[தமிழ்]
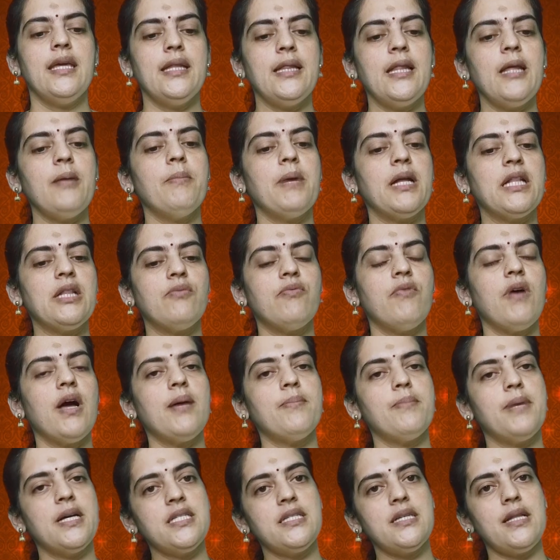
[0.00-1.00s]
இதி மத்வா
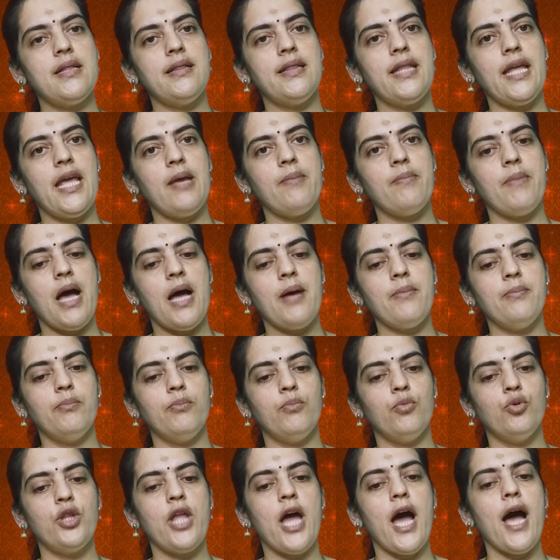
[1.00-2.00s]
பஜந்தே மாம்
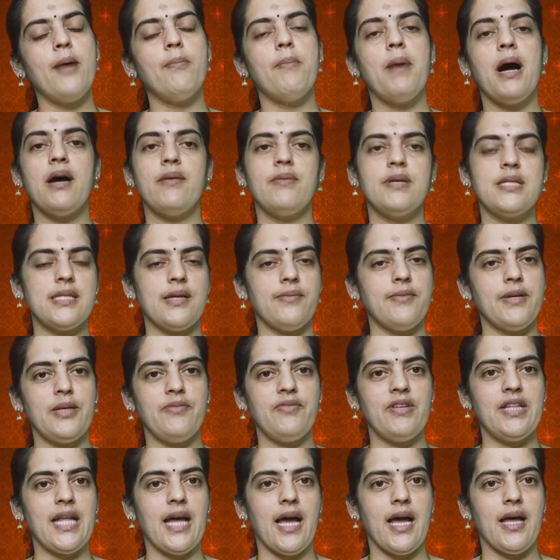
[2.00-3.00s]
பாவ
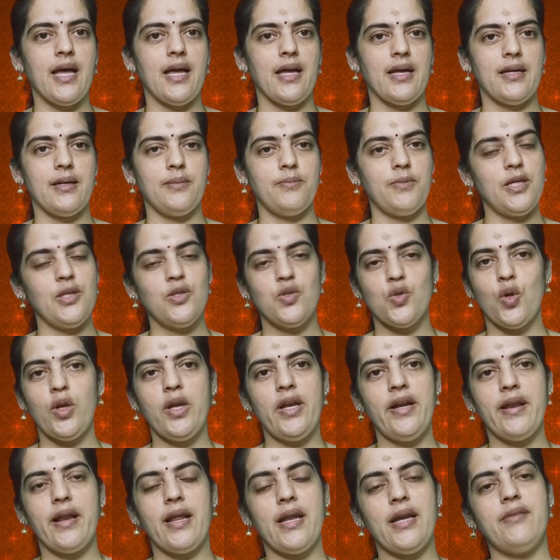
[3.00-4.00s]
சமன்விதா அப்படின்னு
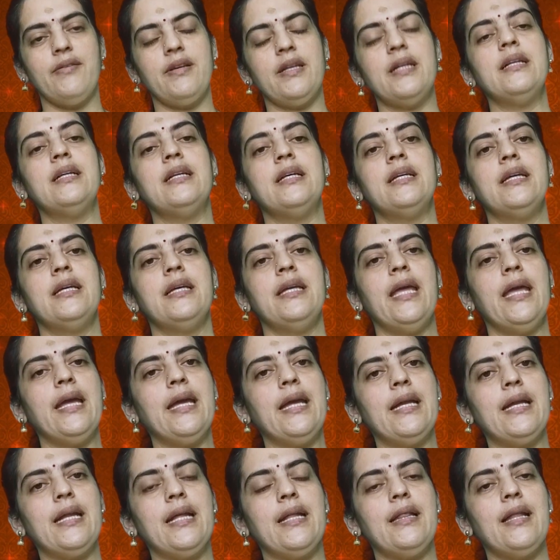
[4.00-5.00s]
சொல்லிடுறார் அவர்
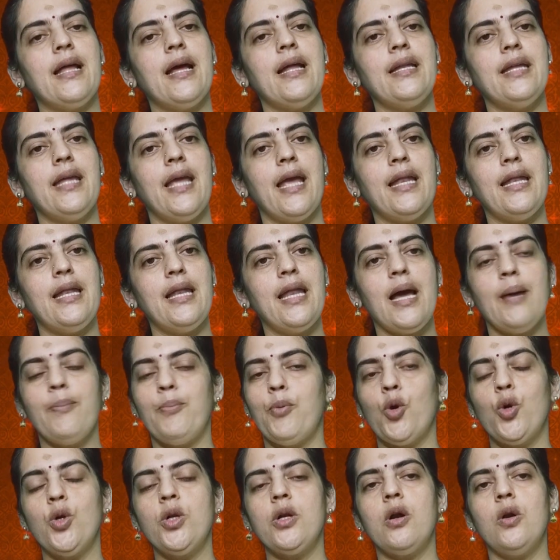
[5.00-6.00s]
என்கிட்டேந்தான் எல்லா
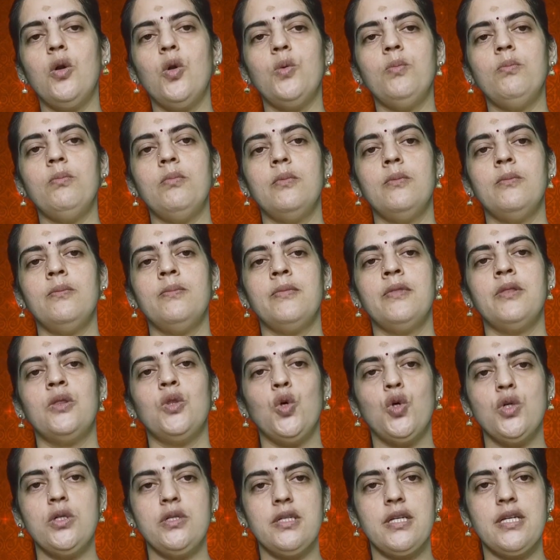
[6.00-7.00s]
பொருட்களும்
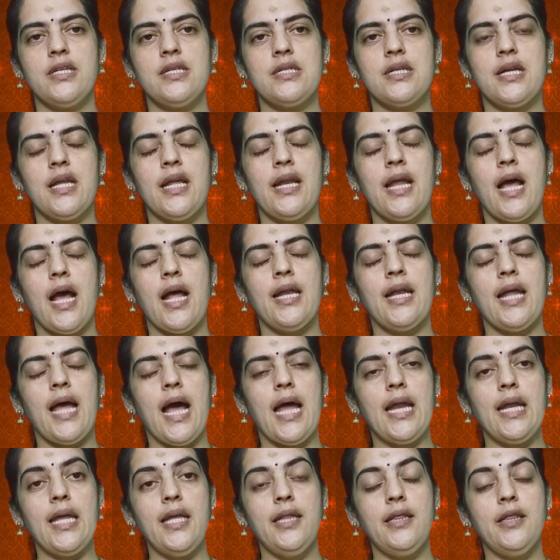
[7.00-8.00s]
தோன்றுகின்றன நான்
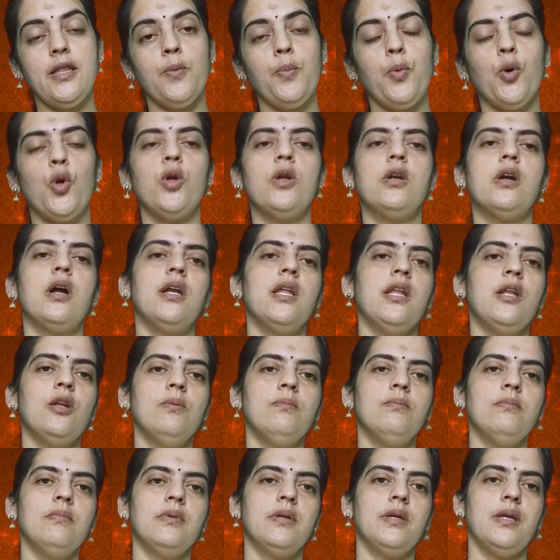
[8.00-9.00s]
அனைத்து
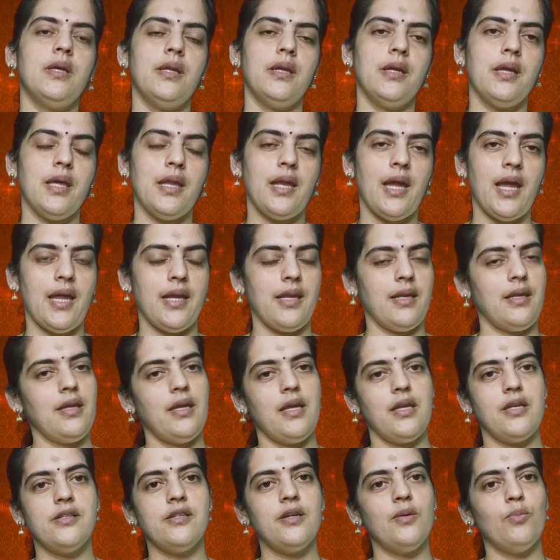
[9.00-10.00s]
பொருட்களிலும் இருக்கிறேன்
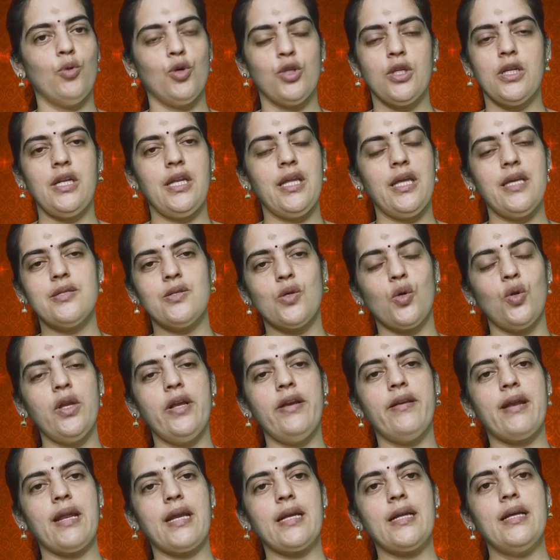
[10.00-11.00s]
என்று முதல்லயே
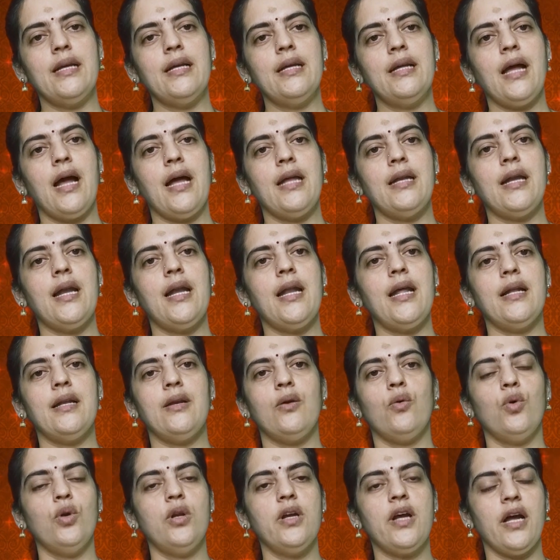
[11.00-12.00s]
சொல்லிடுறார் அதனால
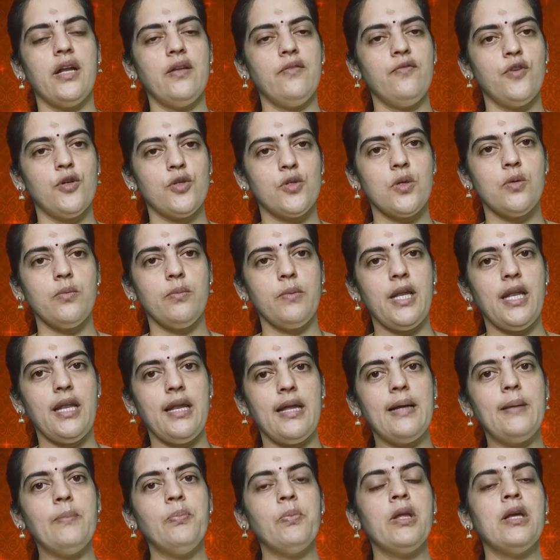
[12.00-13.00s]
அதுல ஒரு கன்ஃபியூஷனும்
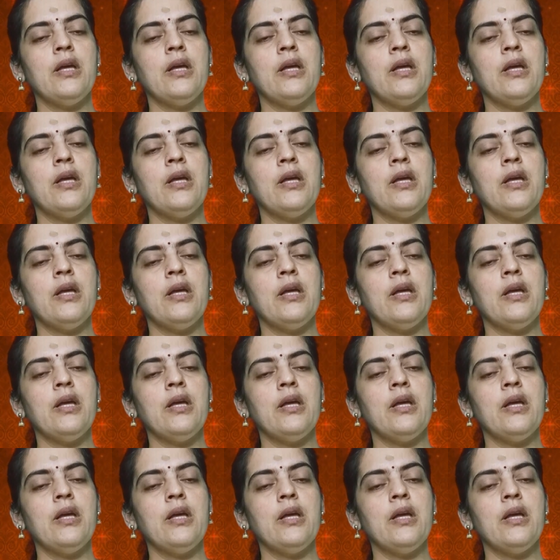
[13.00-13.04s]
இல்ல